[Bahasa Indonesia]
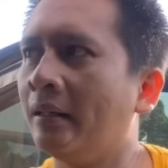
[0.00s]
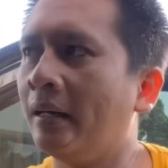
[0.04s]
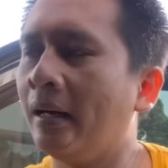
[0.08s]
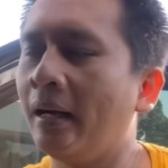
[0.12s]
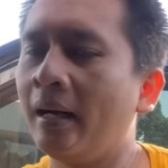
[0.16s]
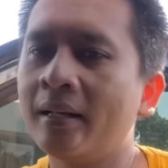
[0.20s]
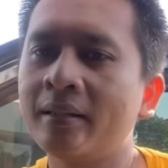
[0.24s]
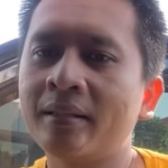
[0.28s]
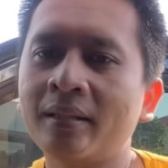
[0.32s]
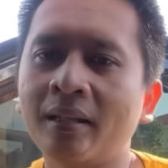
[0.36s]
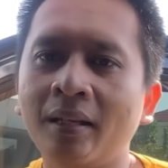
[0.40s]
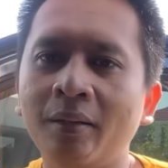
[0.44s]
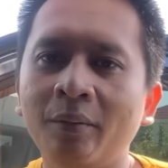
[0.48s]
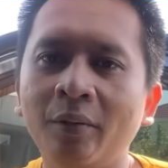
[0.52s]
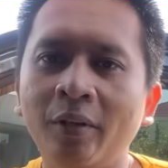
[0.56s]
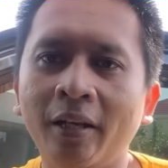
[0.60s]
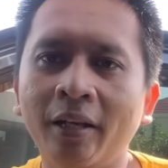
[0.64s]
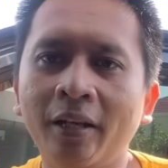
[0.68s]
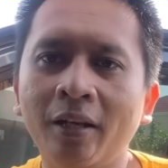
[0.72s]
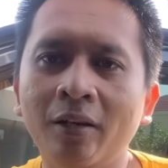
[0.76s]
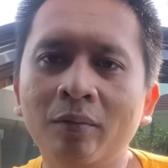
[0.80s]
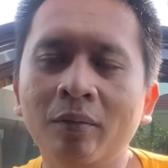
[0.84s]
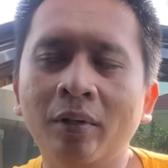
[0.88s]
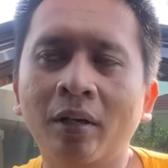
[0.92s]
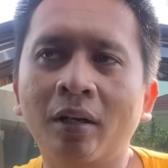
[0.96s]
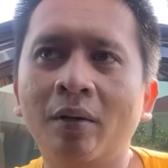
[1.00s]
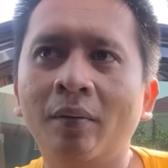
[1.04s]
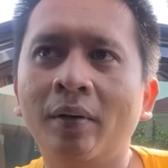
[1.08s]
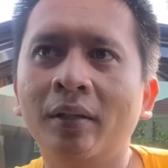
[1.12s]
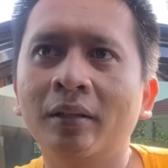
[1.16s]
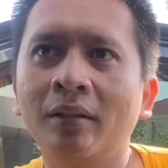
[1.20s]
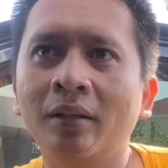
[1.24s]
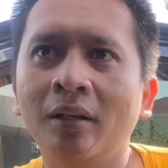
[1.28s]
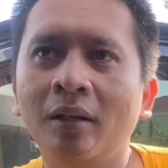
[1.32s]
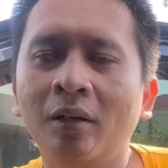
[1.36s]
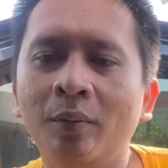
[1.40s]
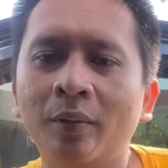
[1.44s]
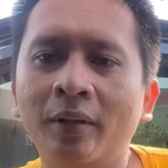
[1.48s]
Assalamualaikum
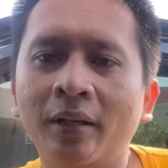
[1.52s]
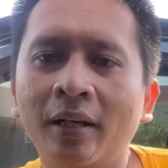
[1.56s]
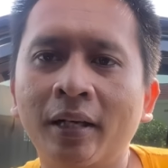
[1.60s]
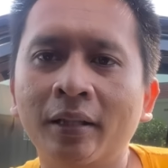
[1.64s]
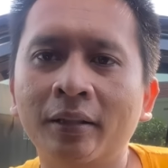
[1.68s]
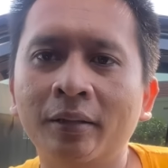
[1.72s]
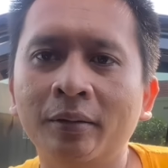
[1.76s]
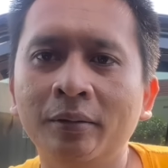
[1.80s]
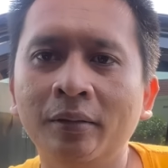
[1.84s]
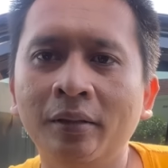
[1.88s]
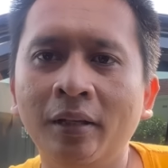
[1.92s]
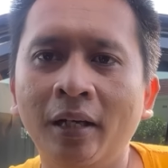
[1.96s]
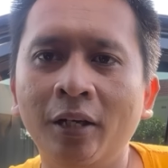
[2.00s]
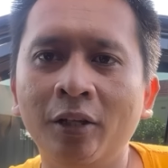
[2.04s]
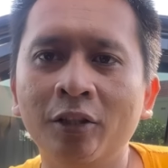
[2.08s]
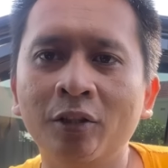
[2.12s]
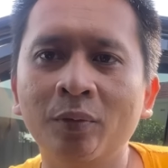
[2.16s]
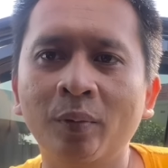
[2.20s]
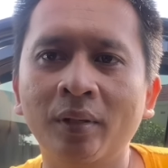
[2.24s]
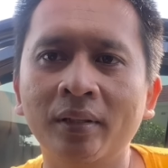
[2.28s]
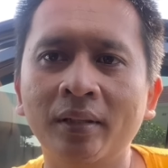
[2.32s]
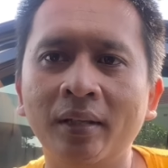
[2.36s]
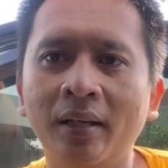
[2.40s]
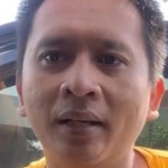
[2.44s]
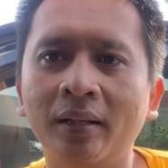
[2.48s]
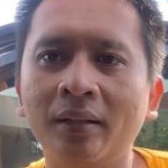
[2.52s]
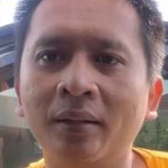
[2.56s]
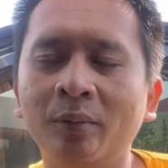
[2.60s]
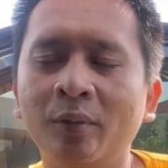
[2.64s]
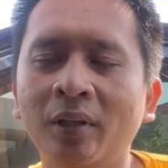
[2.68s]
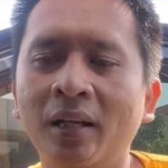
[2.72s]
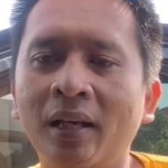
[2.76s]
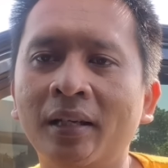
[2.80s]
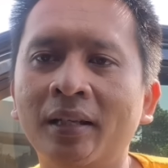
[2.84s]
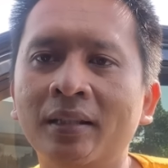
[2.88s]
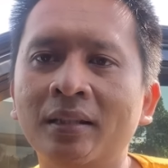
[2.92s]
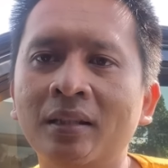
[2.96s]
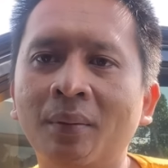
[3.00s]
warahmatullahi wabarakatuh Halo semuanya, ketemu
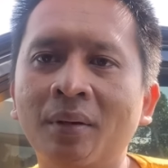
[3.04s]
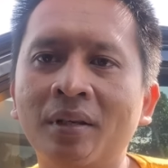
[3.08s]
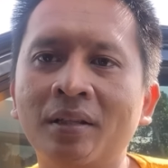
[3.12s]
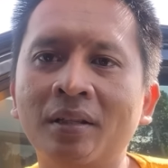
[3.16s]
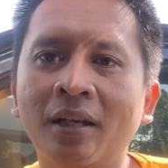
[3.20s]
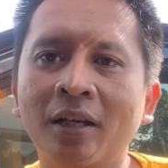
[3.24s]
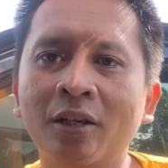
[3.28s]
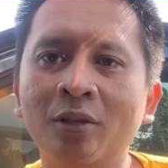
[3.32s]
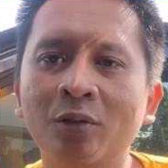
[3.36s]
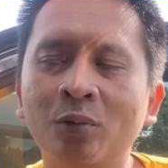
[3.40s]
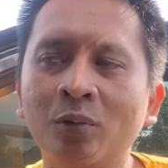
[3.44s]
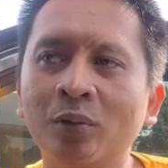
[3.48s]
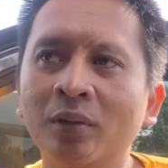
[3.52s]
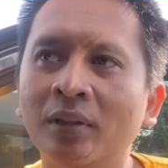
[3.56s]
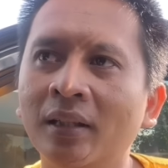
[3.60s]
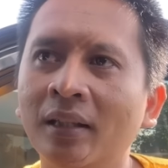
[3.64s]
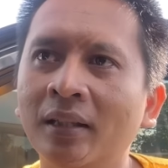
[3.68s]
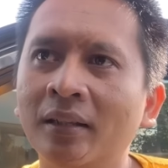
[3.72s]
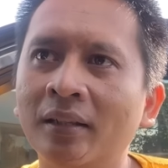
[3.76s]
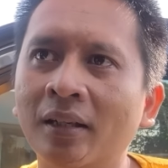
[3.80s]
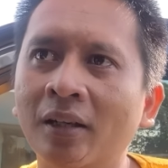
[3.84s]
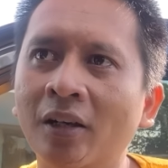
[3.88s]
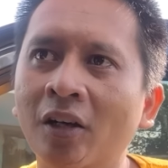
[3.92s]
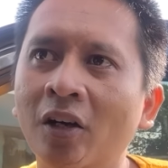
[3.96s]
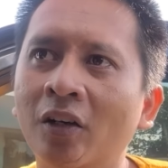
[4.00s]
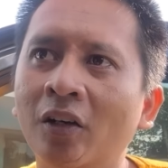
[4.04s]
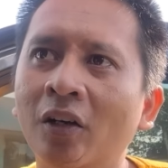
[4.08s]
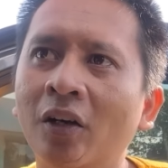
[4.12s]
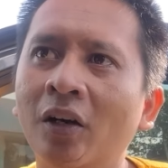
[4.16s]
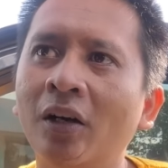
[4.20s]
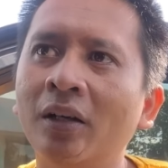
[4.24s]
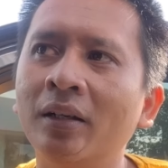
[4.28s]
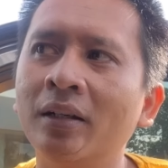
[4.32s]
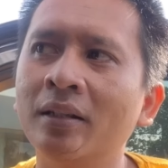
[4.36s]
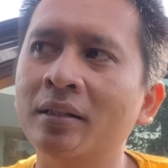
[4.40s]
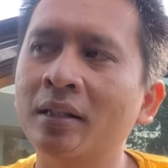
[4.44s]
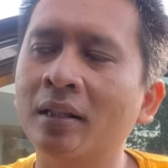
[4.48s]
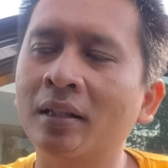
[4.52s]
lagi sama saya Sungging
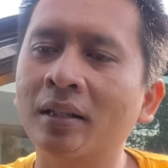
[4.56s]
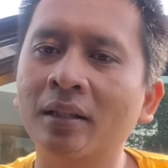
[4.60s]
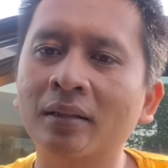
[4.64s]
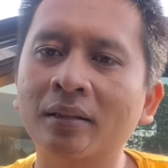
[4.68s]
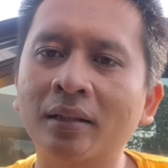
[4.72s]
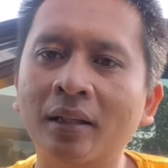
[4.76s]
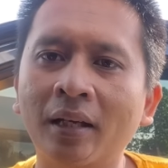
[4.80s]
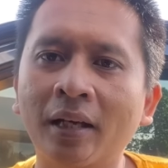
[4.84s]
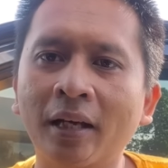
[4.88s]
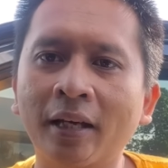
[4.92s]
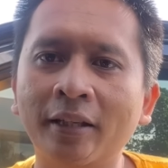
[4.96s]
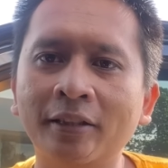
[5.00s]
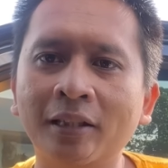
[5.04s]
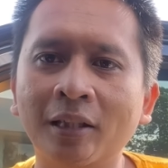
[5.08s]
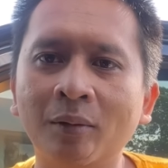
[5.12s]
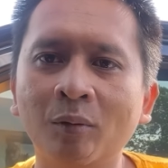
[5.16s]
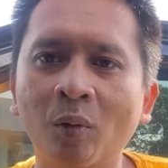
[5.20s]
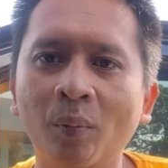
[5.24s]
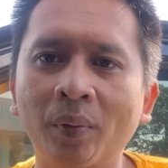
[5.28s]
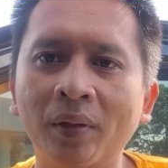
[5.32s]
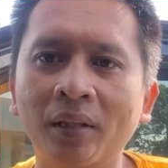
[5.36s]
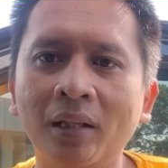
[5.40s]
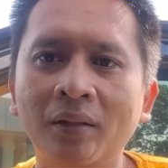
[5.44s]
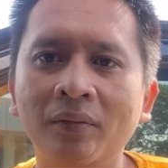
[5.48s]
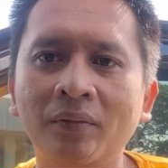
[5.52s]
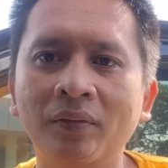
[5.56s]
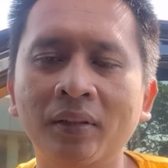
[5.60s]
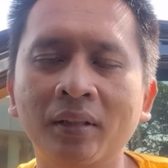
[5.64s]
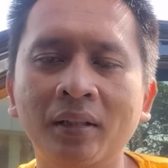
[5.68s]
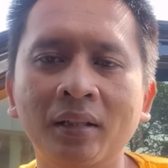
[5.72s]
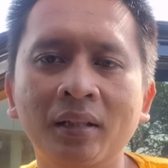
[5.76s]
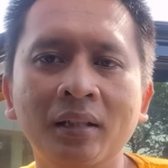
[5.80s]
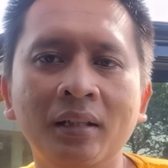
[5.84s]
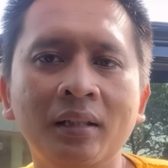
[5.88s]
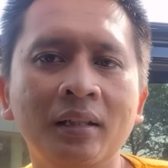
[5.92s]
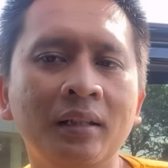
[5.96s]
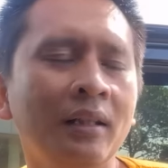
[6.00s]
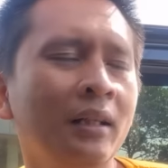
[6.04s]
Trenggono Di channel saya ST Mobi
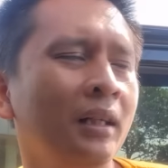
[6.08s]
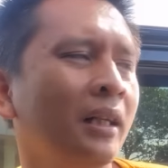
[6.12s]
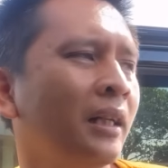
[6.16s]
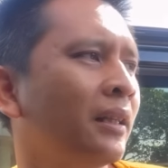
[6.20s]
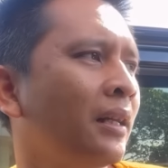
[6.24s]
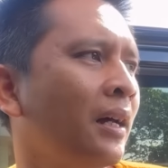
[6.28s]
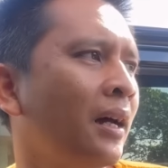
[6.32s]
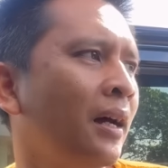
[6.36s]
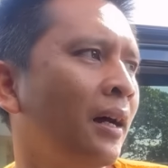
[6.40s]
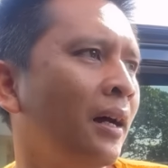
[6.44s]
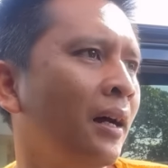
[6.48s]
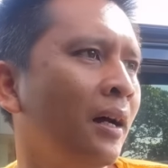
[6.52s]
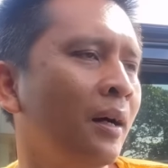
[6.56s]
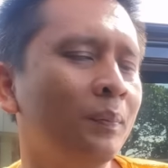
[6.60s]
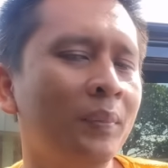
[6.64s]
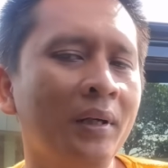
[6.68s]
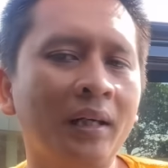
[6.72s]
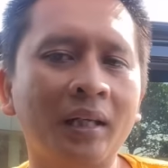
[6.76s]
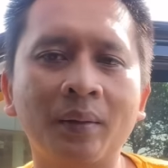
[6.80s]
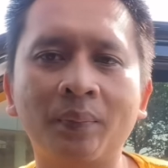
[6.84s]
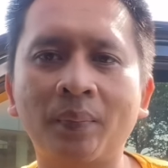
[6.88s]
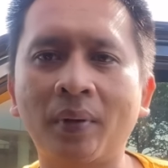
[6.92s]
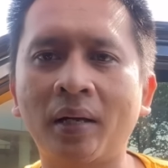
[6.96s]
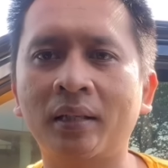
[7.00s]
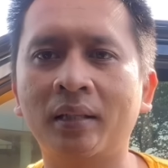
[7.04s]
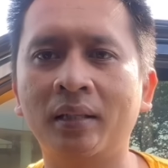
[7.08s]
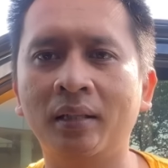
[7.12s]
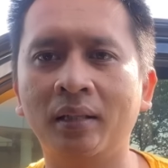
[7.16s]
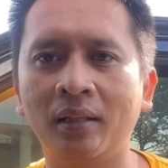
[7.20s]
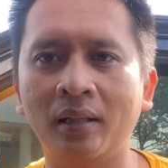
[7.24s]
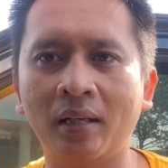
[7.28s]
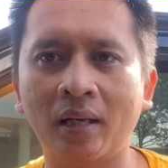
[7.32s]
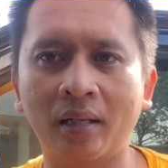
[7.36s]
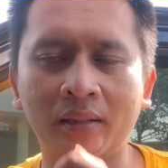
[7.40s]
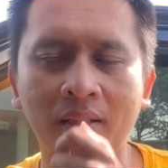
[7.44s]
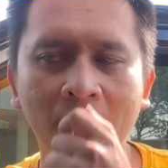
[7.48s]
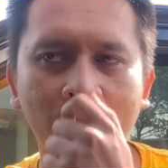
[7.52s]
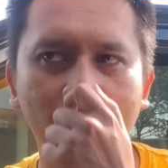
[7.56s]
TV Ini kita
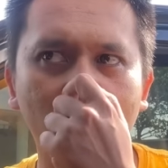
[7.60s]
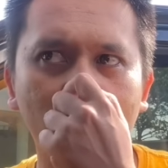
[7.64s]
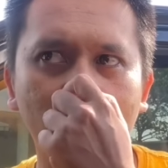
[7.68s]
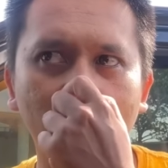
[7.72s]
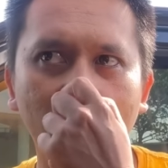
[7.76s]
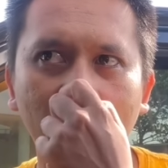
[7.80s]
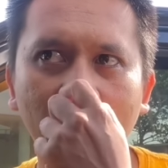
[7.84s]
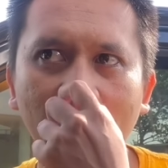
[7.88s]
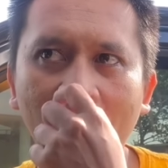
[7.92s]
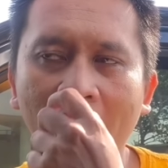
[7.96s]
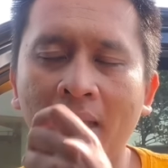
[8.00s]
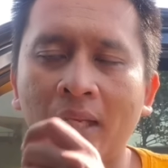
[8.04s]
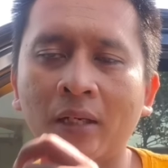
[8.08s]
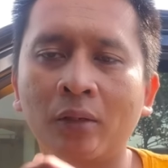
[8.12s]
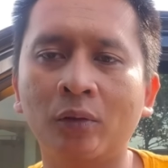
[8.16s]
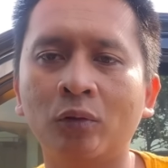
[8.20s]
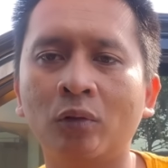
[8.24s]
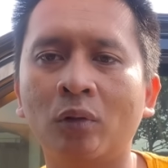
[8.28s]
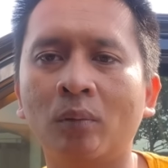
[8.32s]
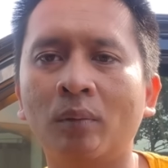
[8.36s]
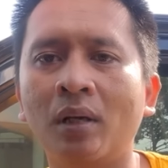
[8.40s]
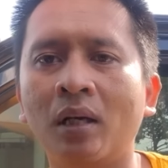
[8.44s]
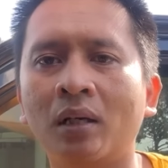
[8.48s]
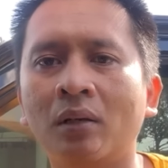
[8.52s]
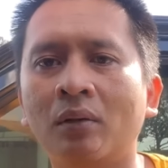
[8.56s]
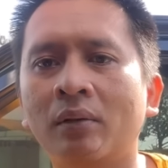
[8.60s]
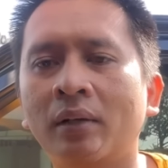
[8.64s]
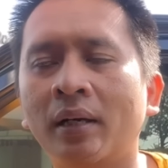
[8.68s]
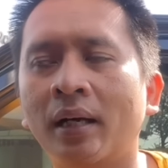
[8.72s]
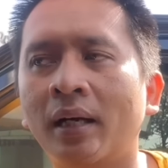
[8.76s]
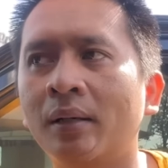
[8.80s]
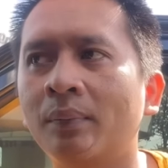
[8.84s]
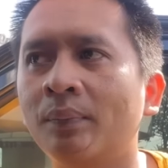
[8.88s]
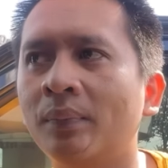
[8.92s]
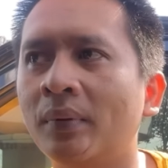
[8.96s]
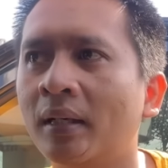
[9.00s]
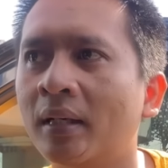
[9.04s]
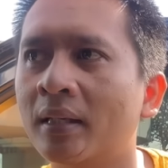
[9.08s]
pagi-pagi ada permintaan untuk
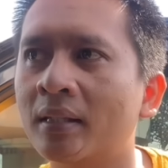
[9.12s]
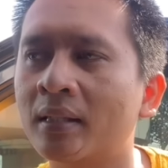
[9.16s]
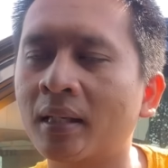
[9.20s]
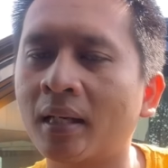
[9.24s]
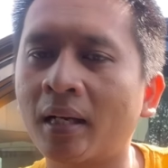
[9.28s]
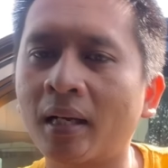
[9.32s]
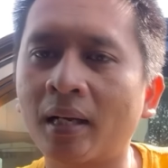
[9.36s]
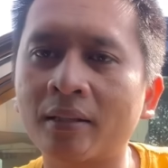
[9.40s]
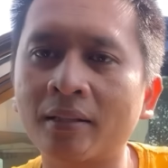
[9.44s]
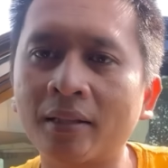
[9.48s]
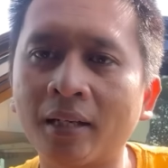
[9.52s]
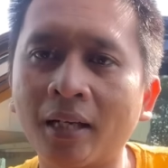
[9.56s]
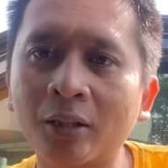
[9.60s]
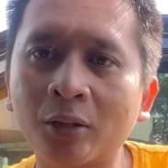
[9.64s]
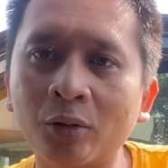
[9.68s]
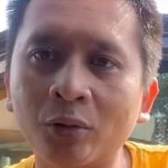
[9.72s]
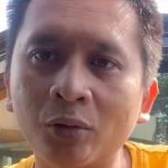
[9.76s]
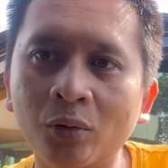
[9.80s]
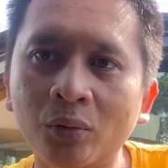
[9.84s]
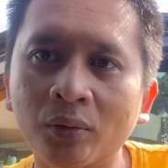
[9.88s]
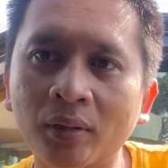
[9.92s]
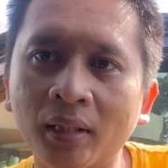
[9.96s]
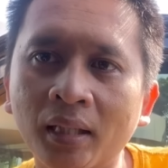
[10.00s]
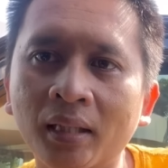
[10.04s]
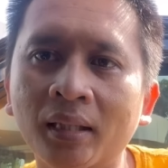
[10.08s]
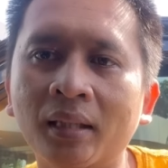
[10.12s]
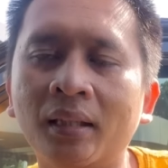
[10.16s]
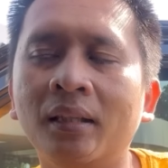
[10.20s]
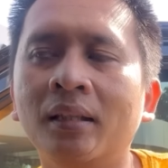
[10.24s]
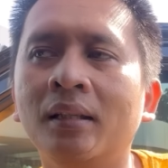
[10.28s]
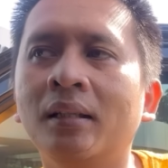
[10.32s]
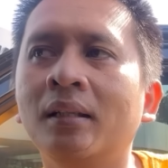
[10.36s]
melakukan pengecekan satu unit